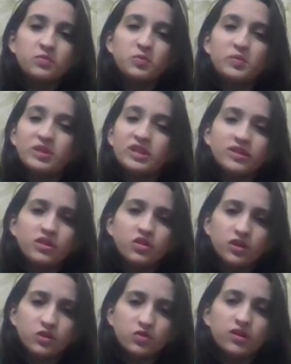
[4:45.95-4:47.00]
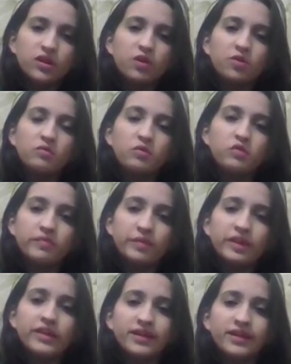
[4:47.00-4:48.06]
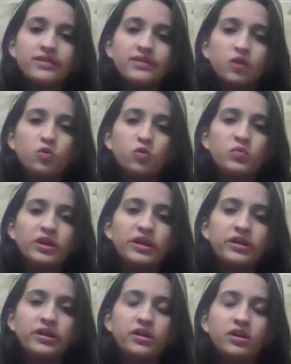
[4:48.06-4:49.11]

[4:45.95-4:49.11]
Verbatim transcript: para o presidente nacional que movimentasse algo por aqui,